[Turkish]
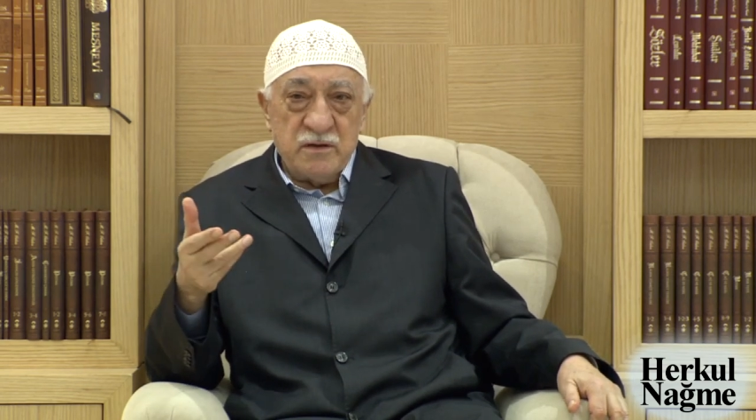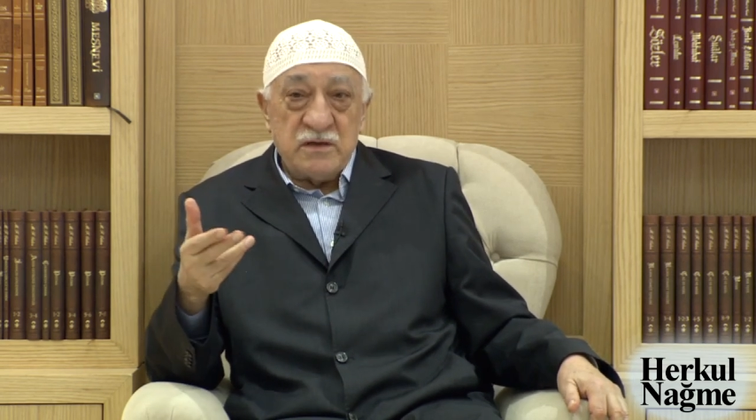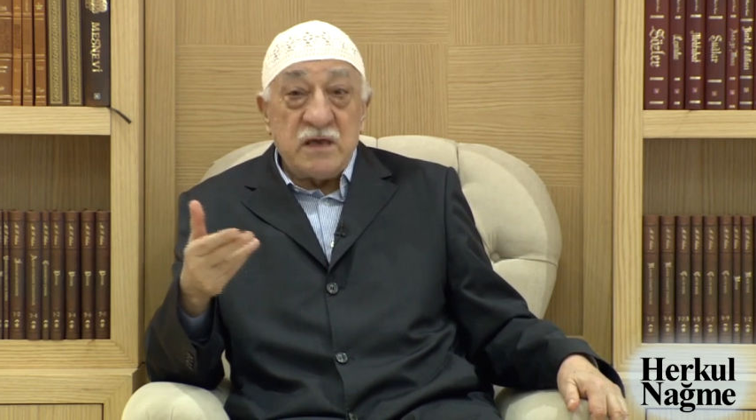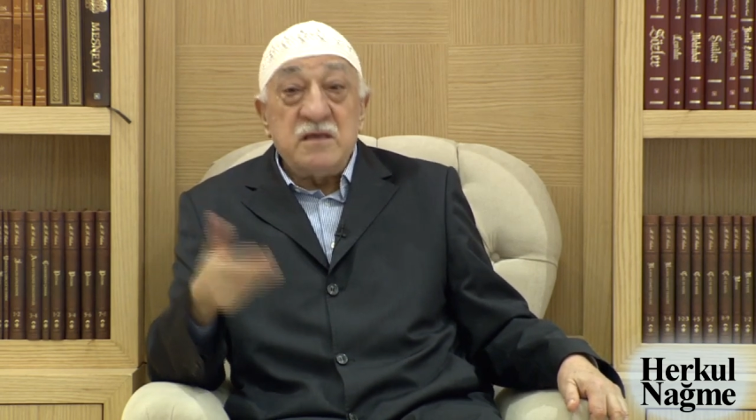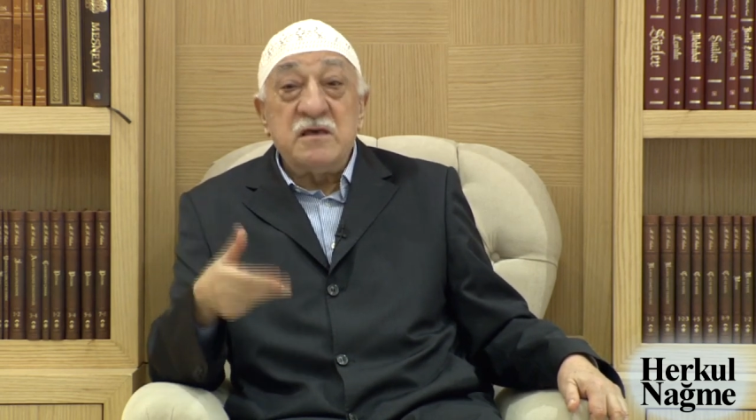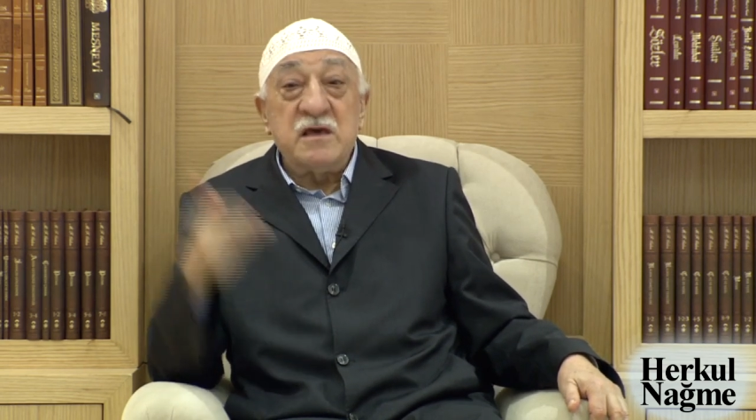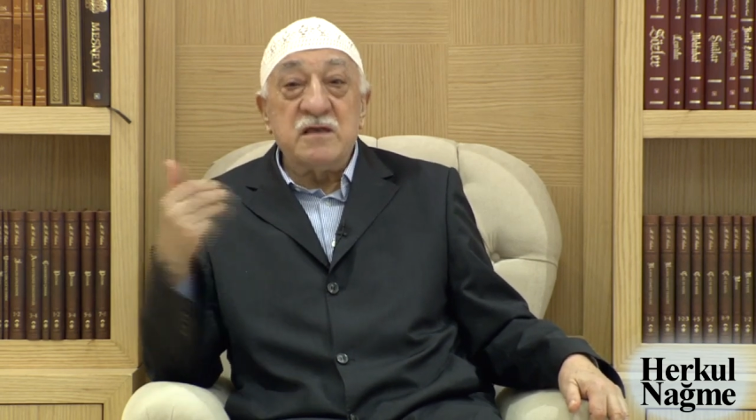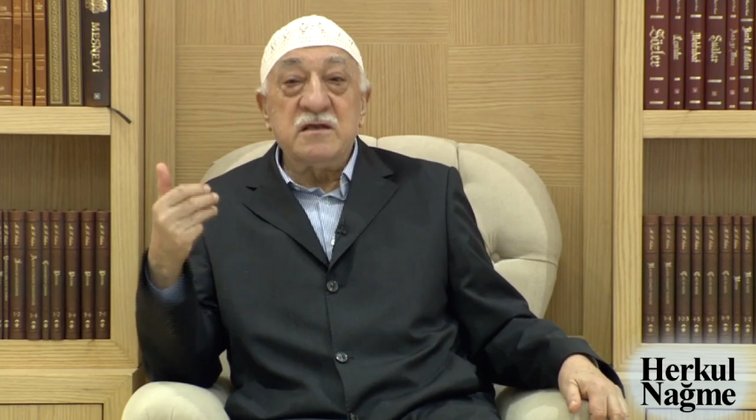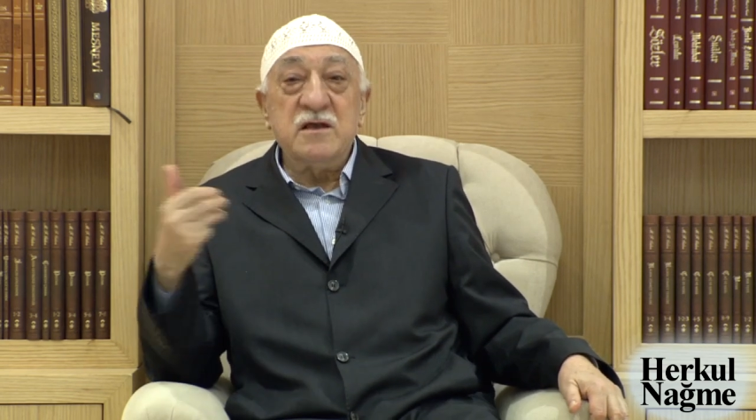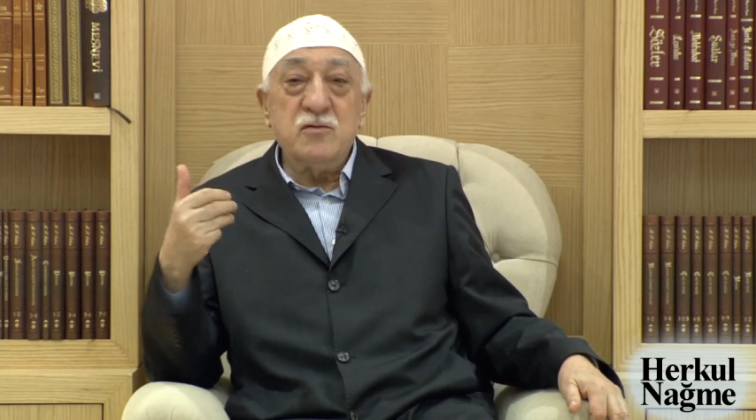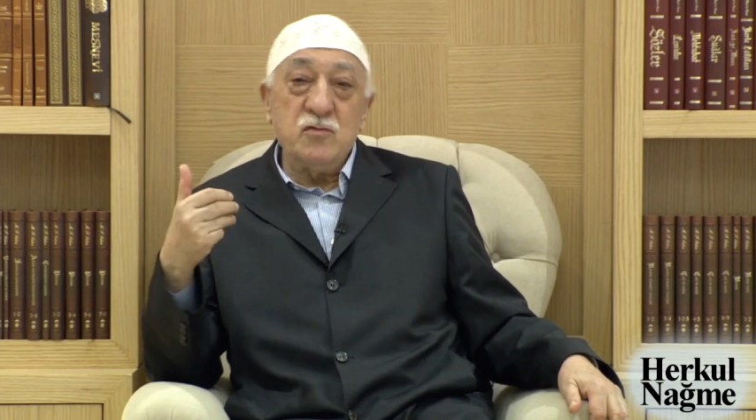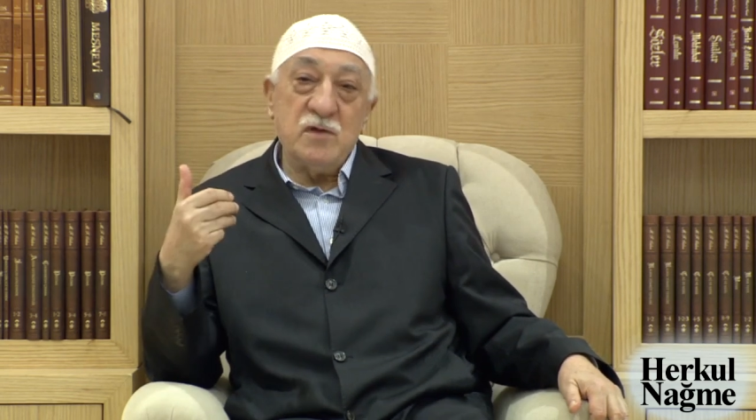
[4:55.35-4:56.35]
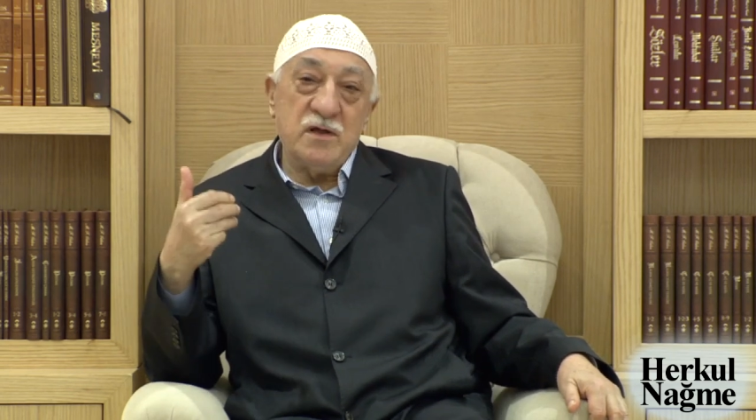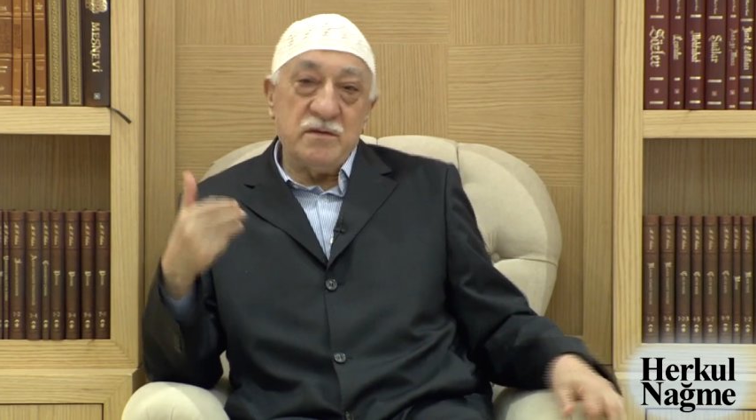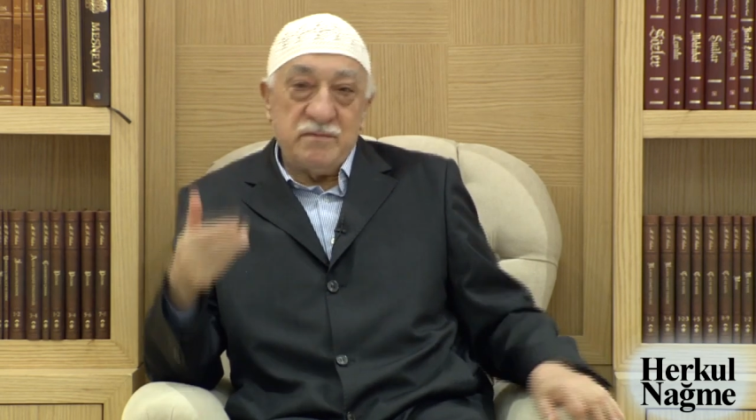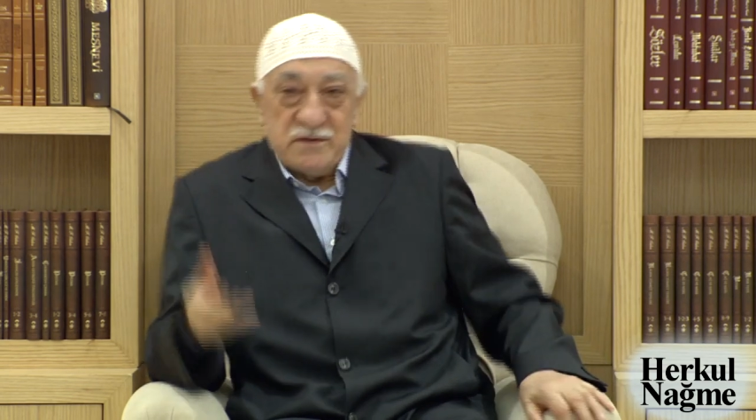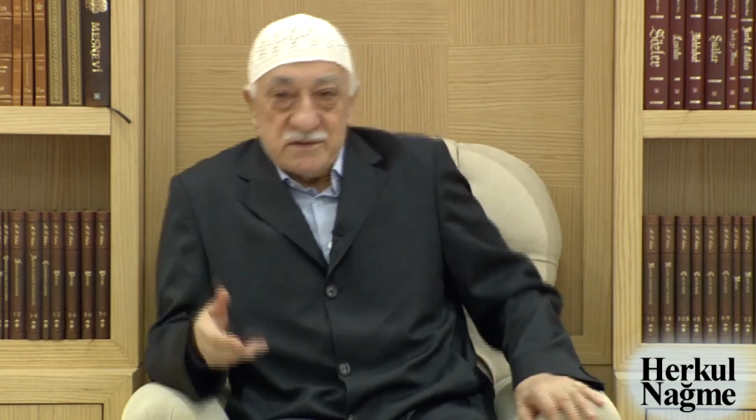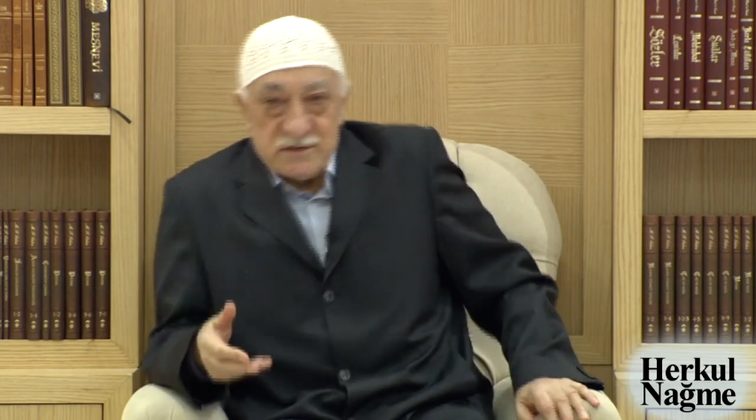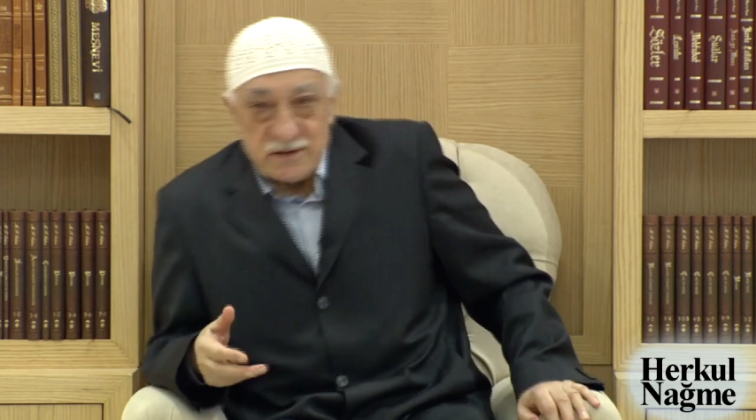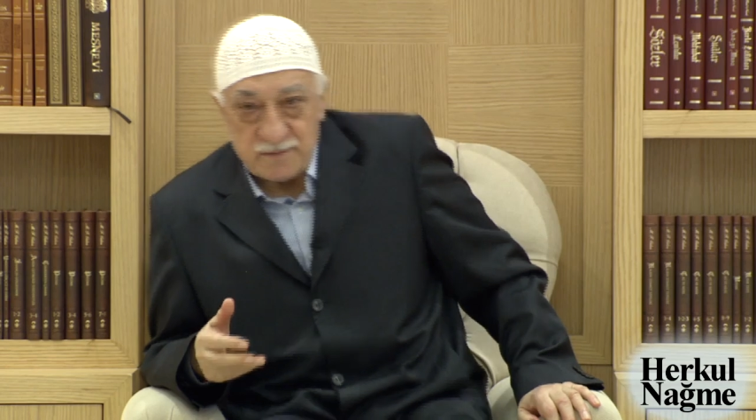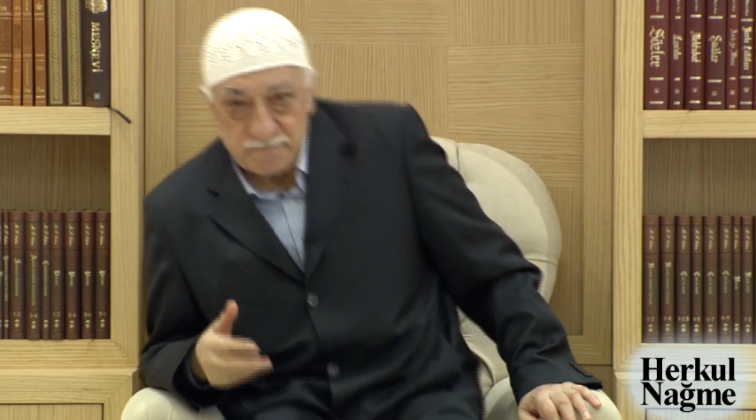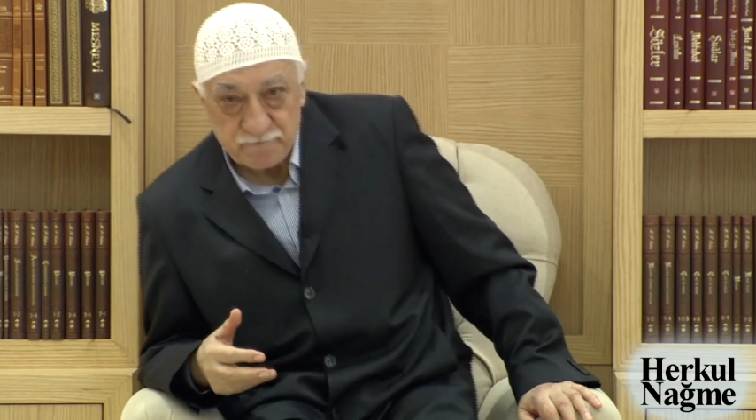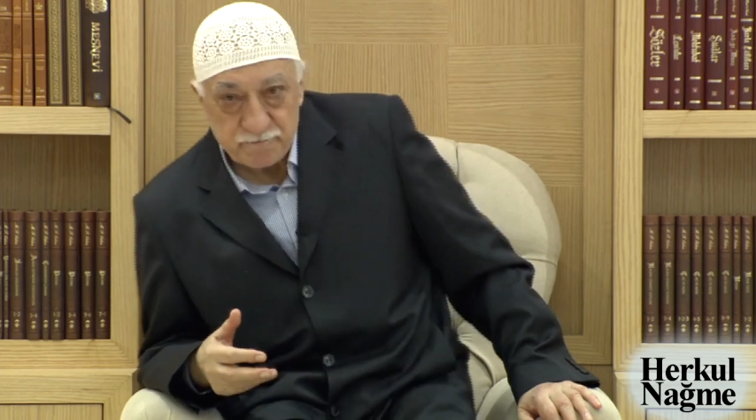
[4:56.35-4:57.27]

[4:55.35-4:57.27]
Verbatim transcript: kendi kendine güler bir insan.